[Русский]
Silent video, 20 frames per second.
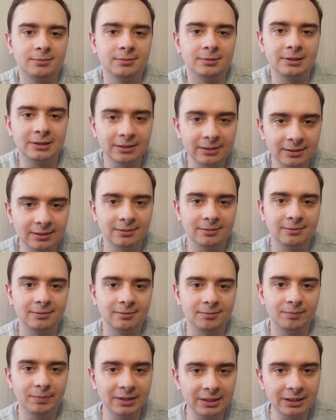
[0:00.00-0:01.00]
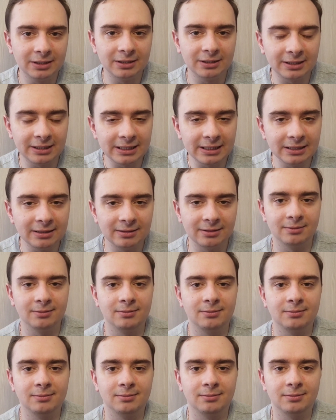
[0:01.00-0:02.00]
Т. Биг Крит,
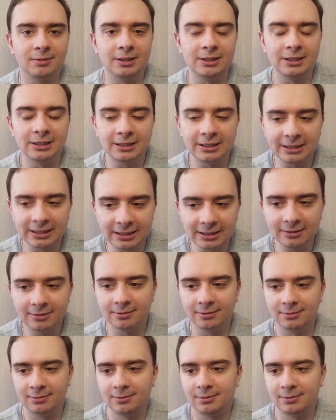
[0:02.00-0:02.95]
а не Крид.